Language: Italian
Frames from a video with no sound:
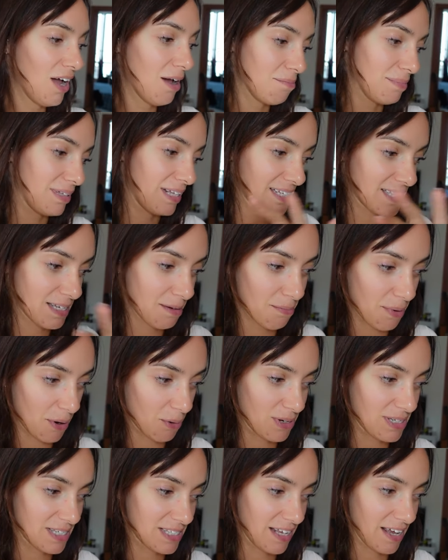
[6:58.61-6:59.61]
mi dà sempre
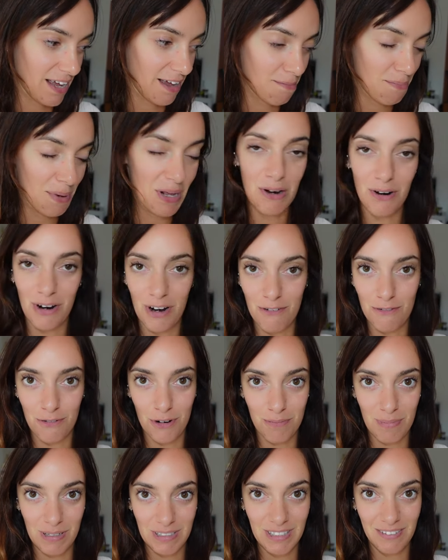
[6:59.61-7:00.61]
queste pillole
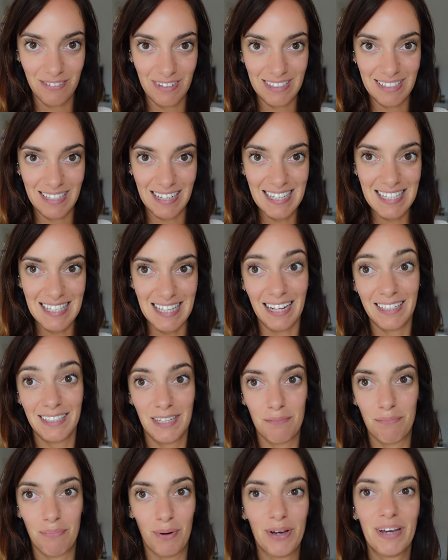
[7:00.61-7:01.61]
informative interessanti
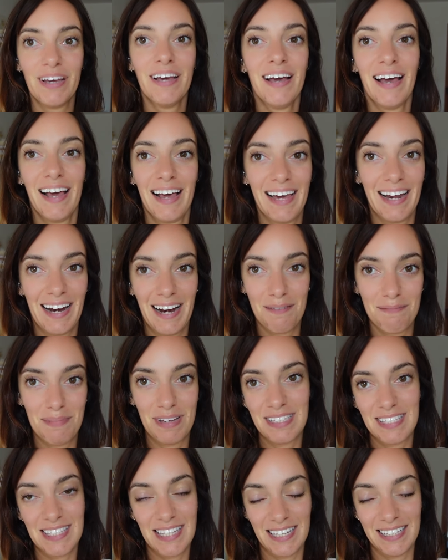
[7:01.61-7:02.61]
e poi era la mia
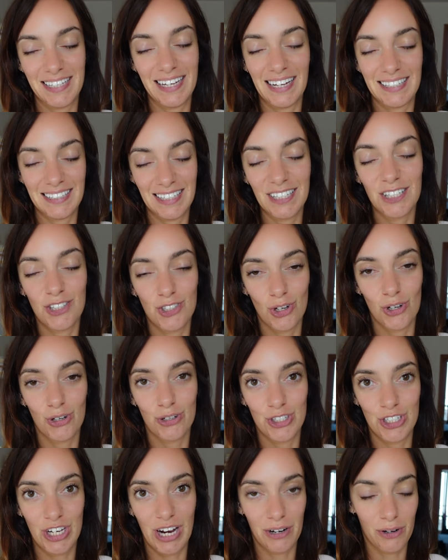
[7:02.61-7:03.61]
insegnante di
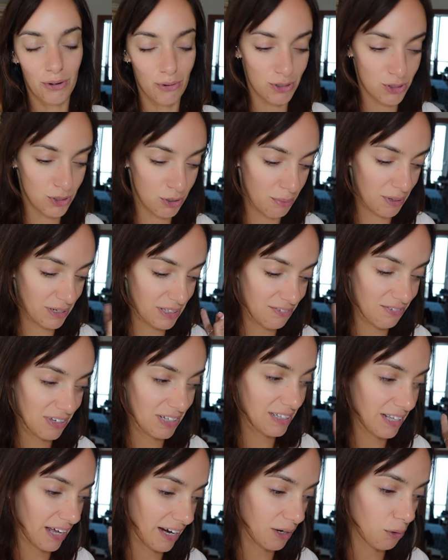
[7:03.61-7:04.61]
zoologia al corso per
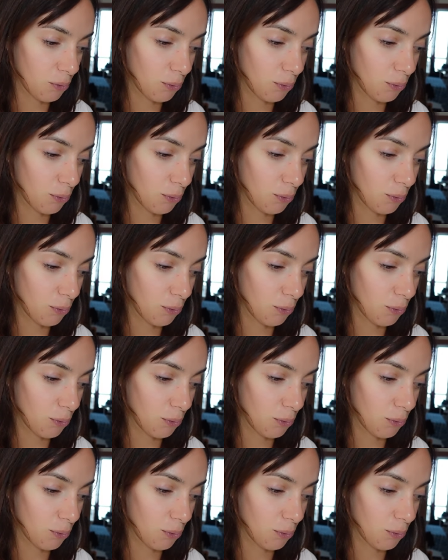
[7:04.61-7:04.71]
diventare